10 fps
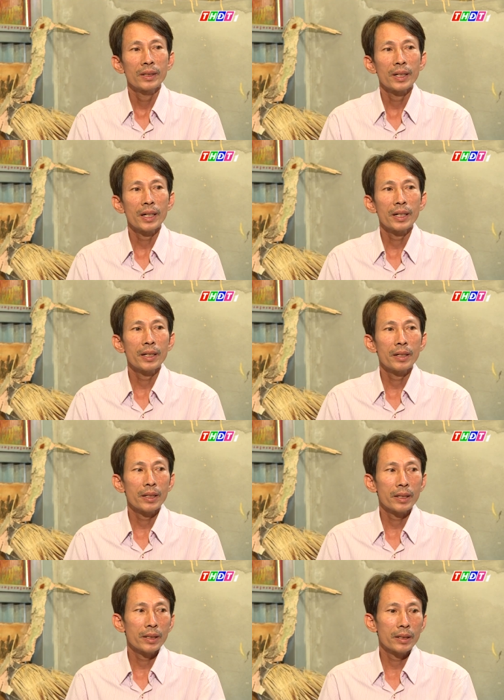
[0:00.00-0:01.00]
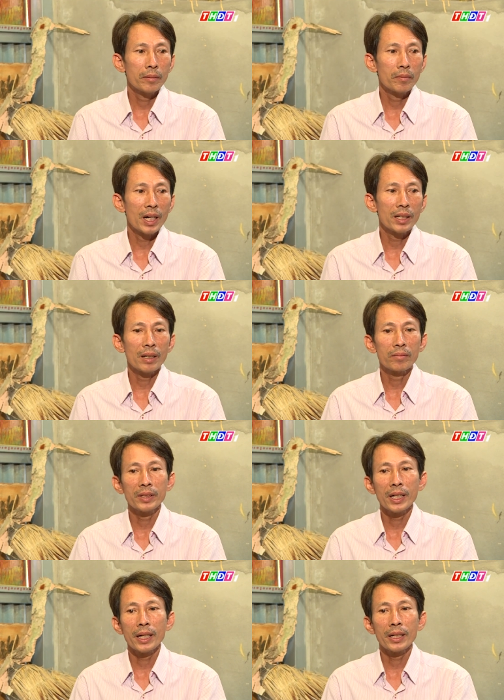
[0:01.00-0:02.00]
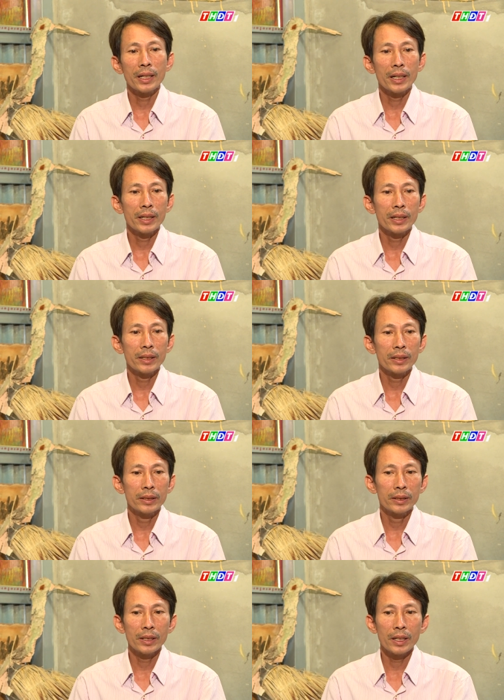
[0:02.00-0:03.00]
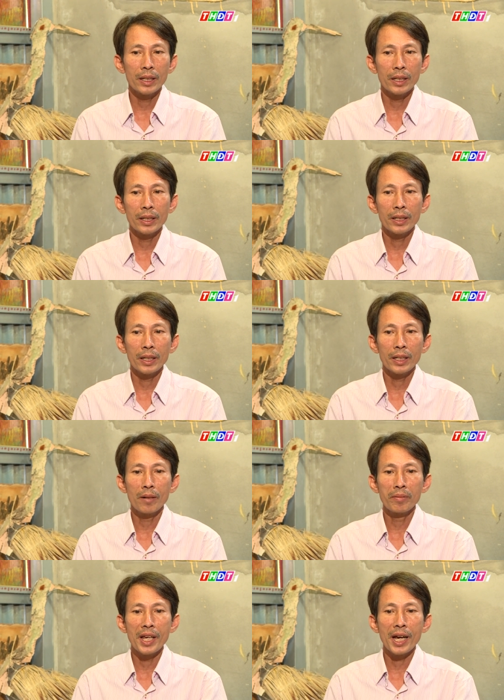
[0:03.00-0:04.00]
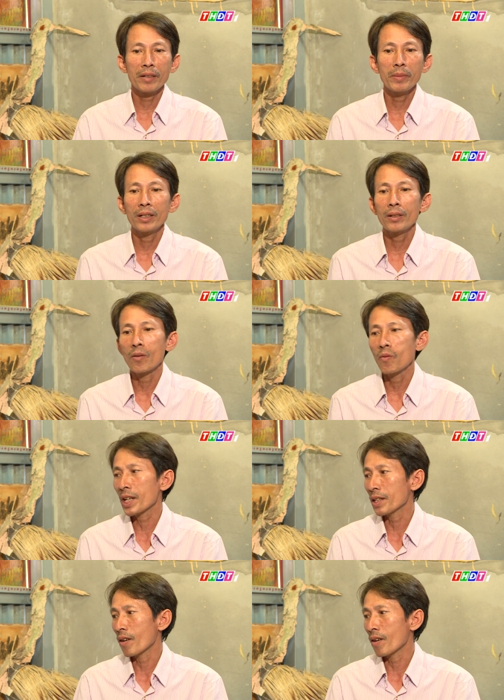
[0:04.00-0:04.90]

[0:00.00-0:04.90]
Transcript: Để mở rộng ra là cái không gian của mình nó còn quá